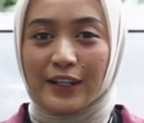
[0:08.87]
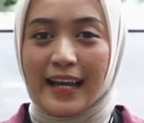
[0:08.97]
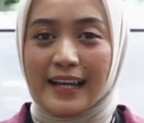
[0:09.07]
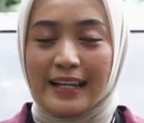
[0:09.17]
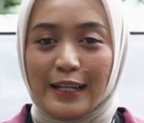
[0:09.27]

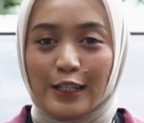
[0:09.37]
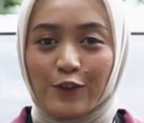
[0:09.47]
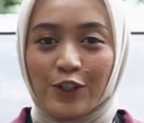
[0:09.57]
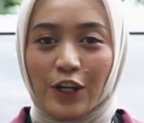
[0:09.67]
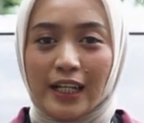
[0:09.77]
Nah, di
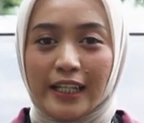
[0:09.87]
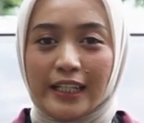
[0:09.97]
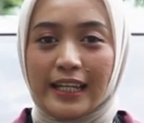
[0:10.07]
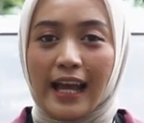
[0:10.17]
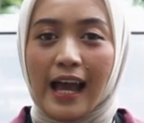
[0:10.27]
video
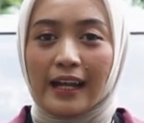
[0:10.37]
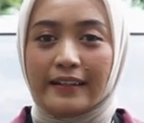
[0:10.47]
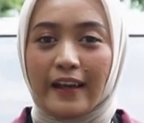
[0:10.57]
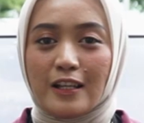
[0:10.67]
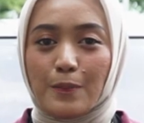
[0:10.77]
kali ini
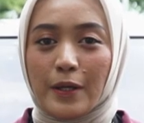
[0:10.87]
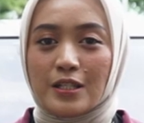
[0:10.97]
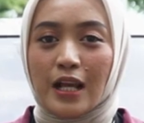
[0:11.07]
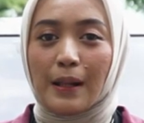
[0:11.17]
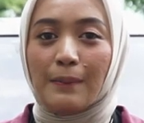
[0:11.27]
ada yang
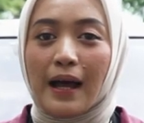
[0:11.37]
spesial